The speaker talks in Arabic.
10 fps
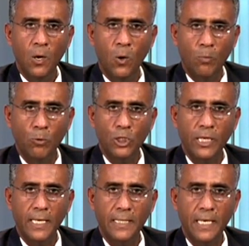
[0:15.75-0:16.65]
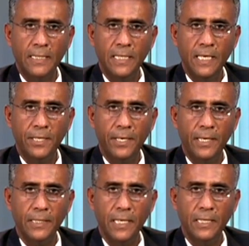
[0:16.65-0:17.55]
ومنشآت الأندية
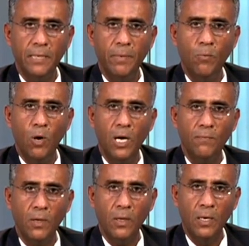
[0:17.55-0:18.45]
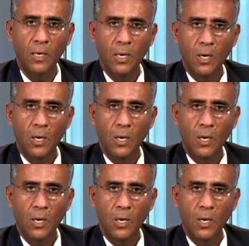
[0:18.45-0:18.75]
الرياضية بالمحافظة